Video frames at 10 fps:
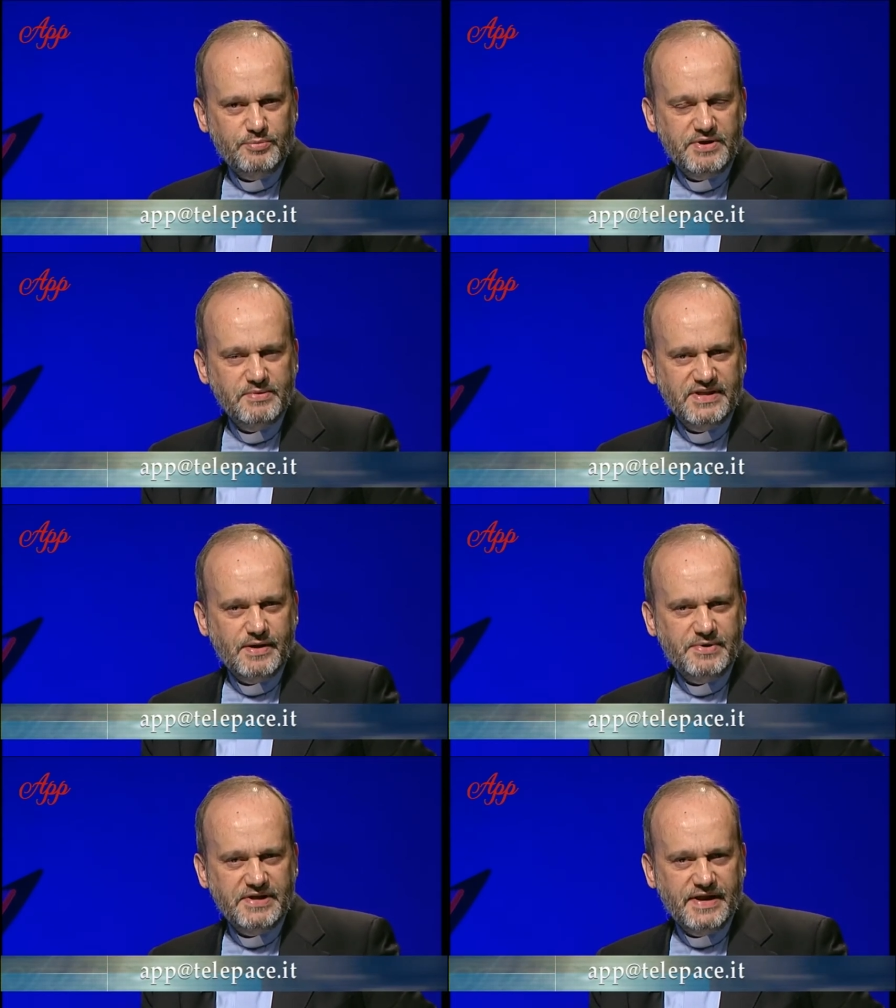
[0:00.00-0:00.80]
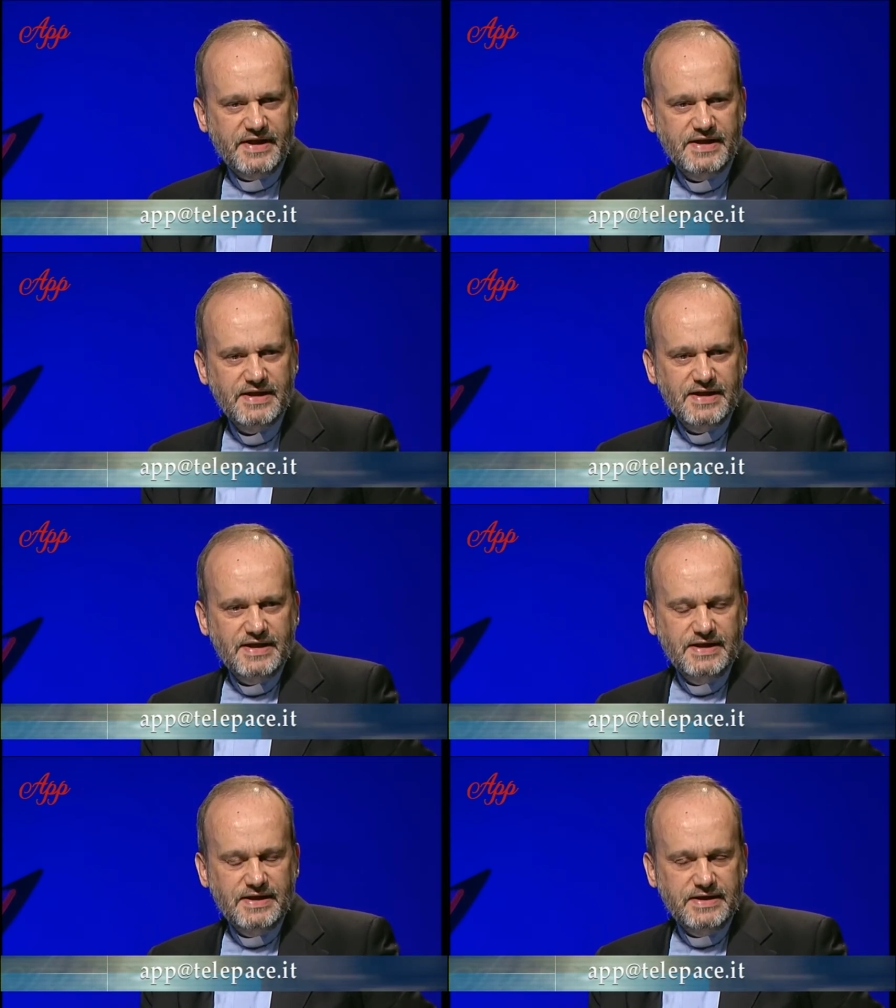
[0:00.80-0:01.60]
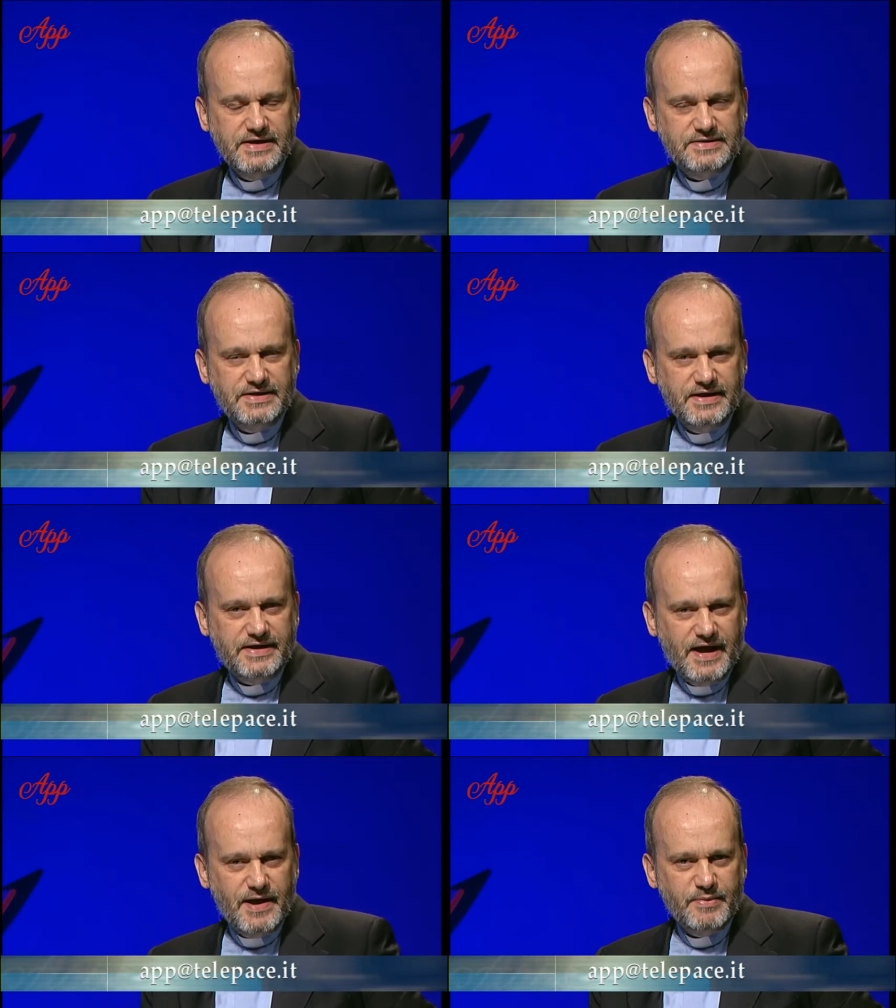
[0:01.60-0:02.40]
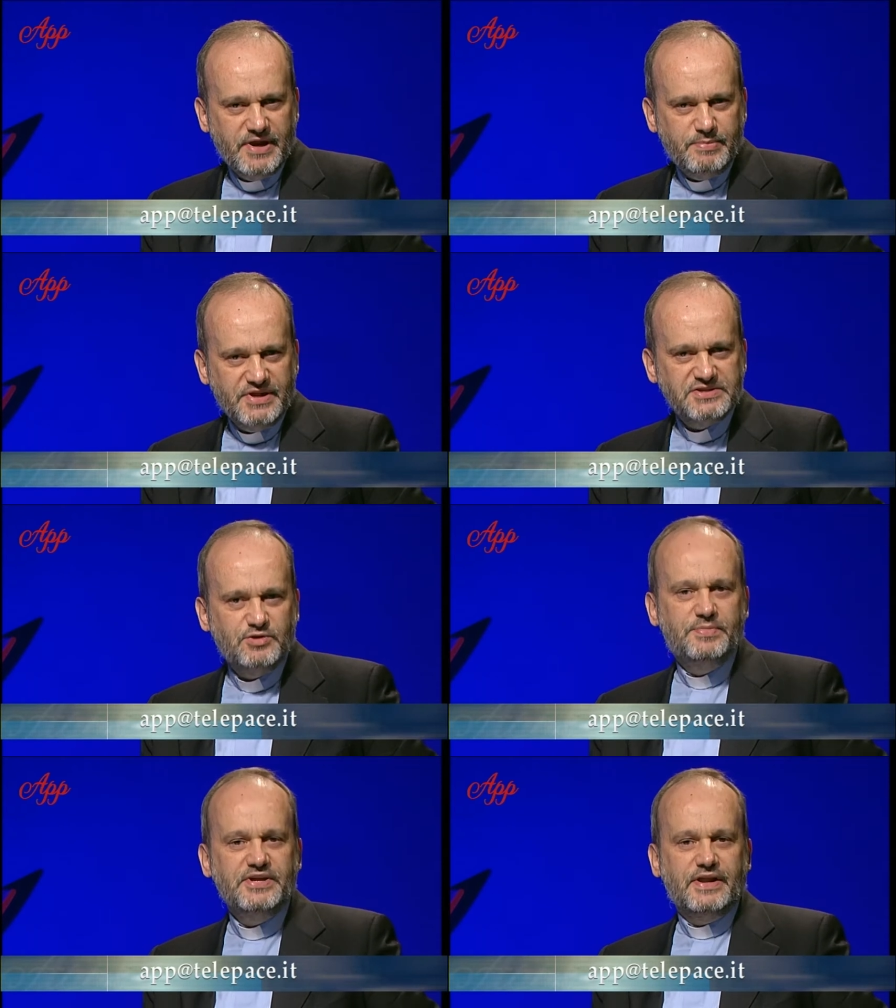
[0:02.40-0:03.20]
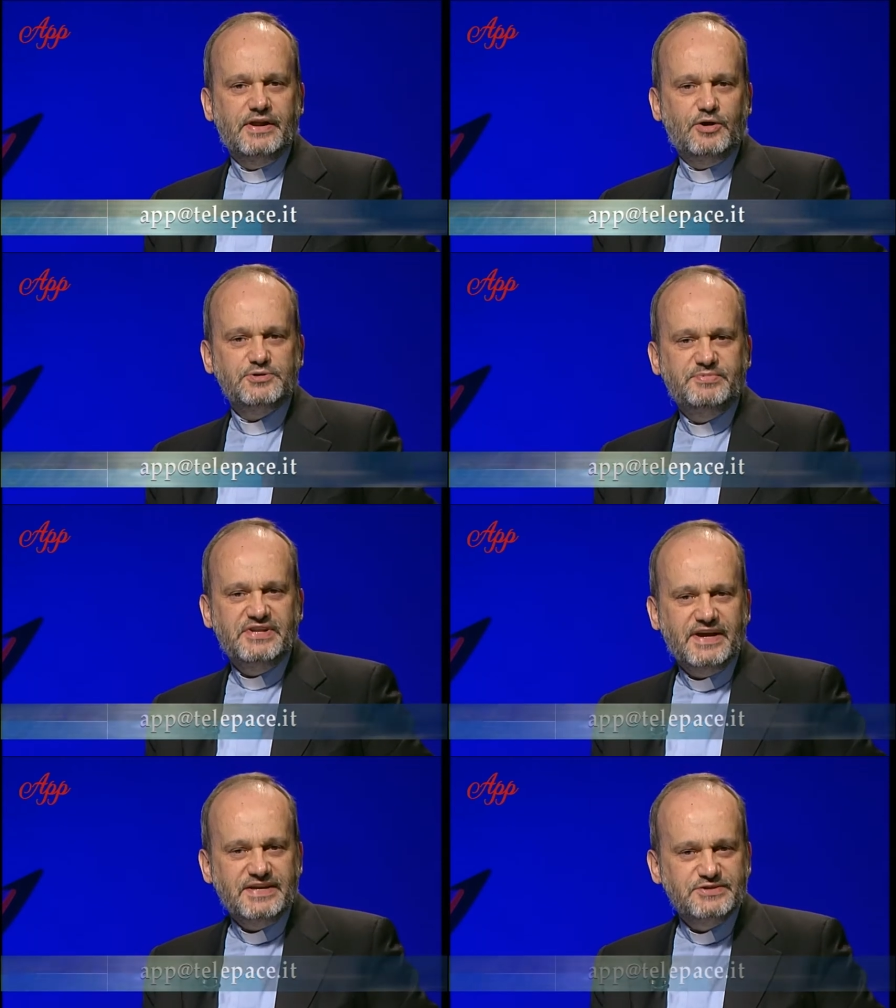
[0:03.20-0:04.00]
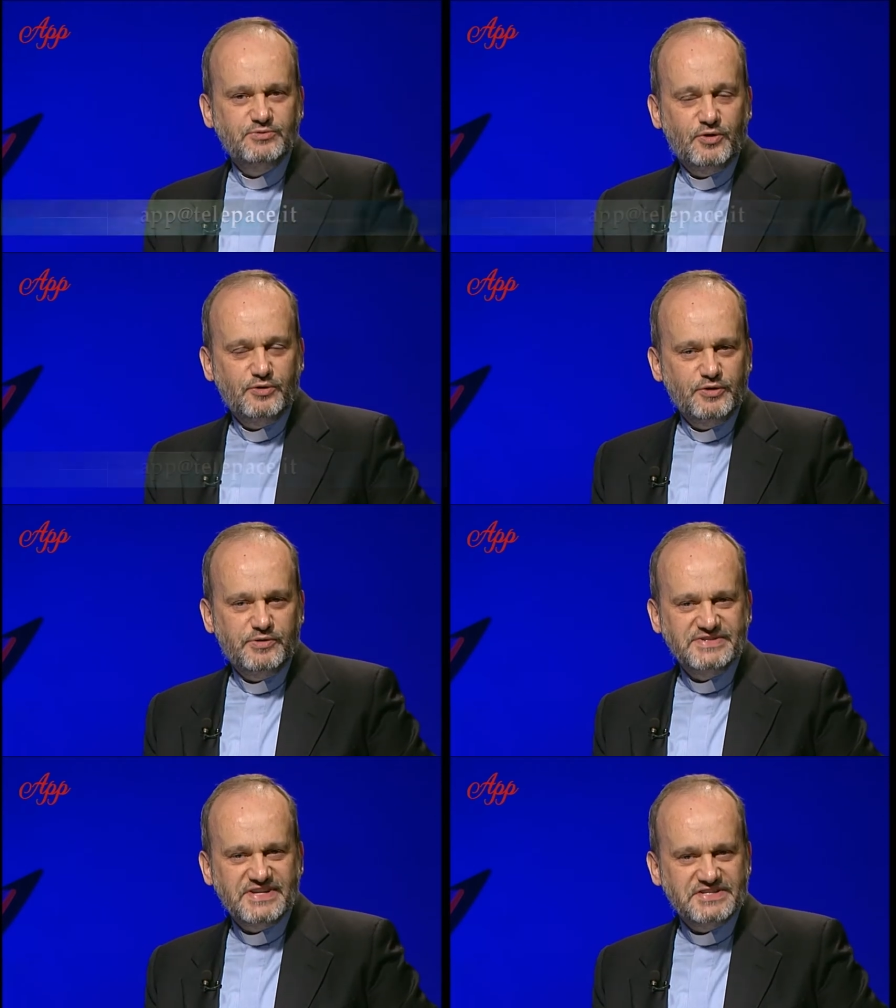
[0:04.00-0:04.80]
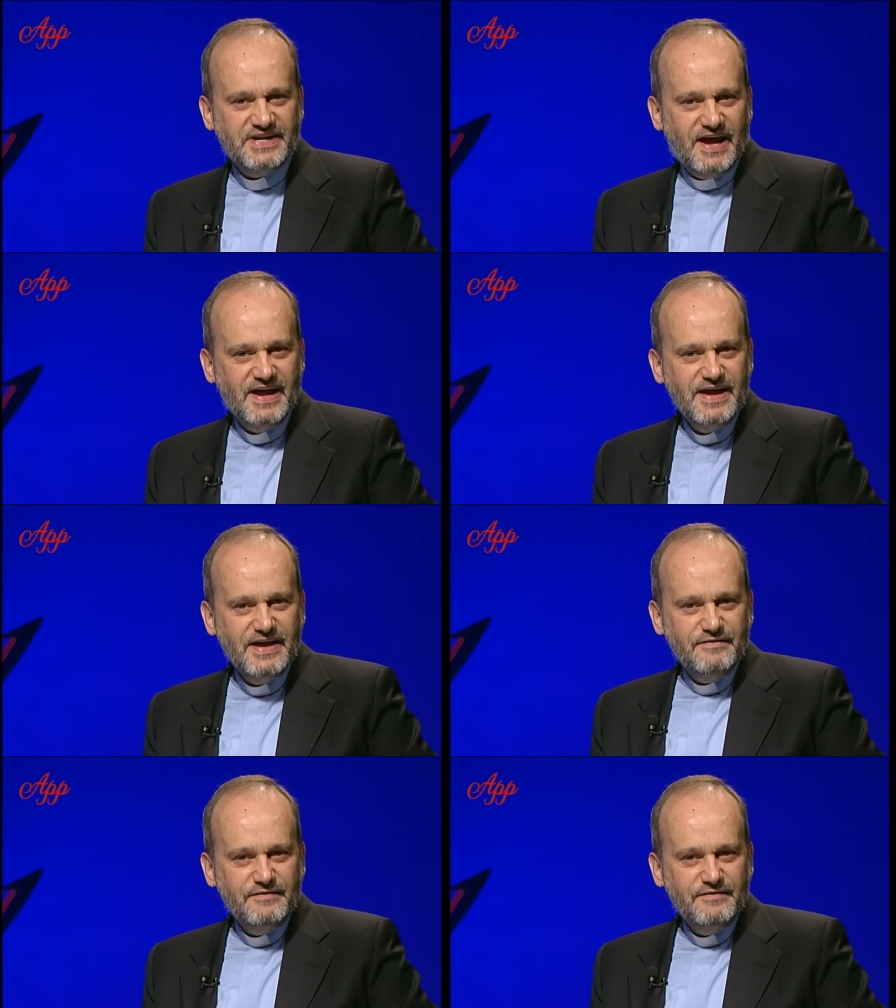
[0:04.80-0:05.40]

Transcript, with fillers: Prima di aprire le telecamere per scoprire l'ospite che è in studio con noi questa sera,